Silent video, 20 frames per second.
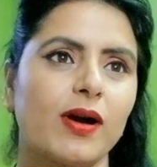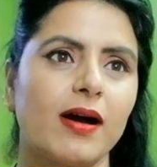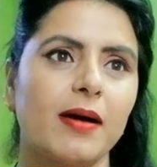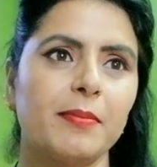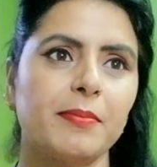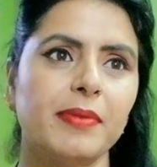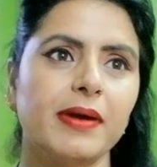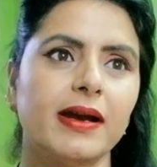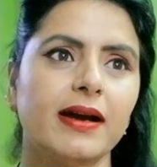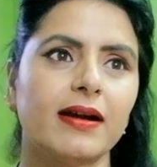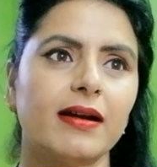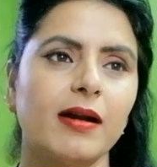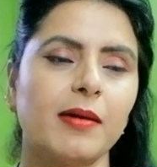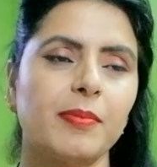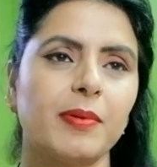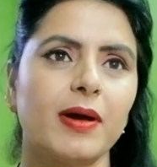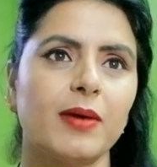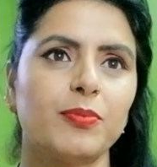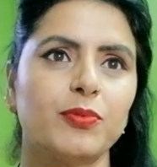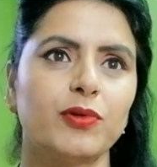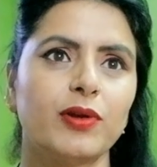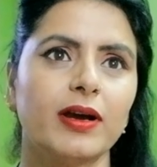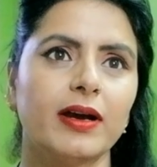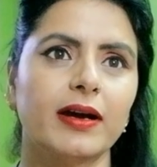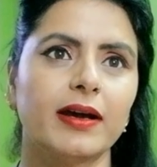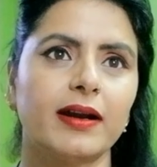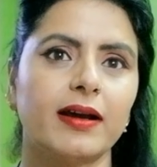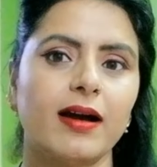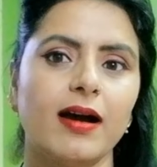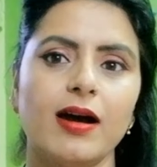काम भी करना पड़ा पूरे
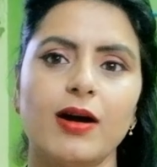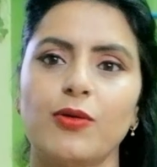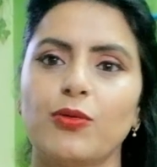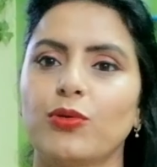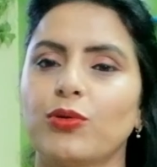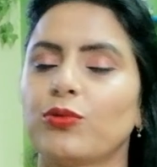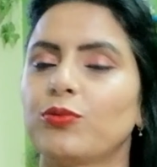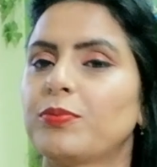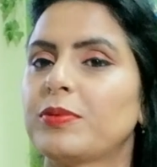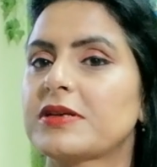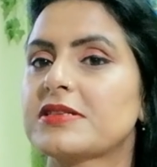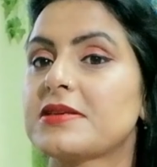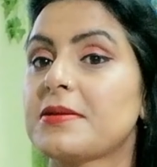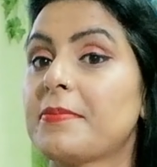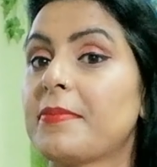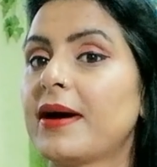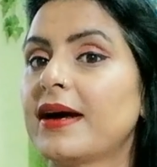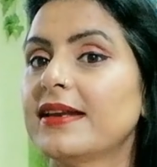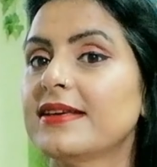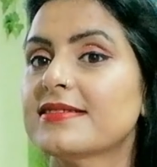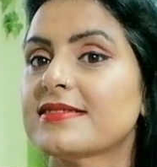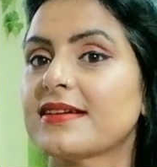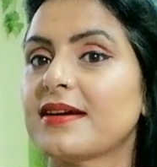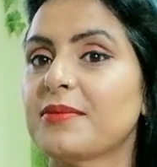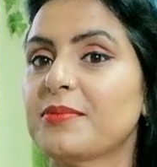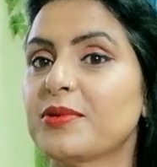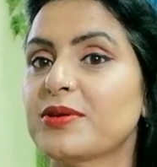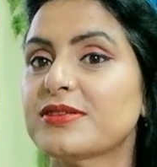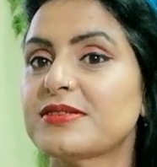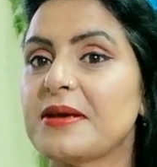घर का और ऊपर से बारिश का
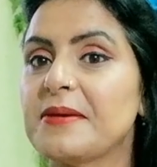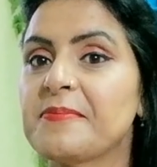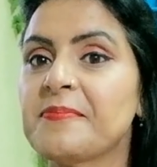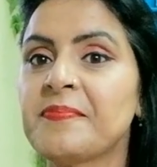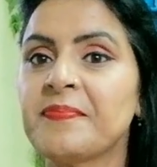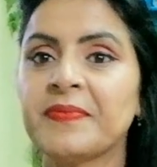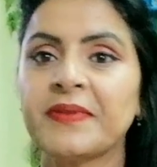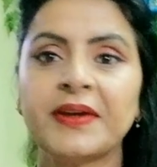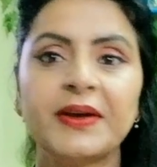मौसम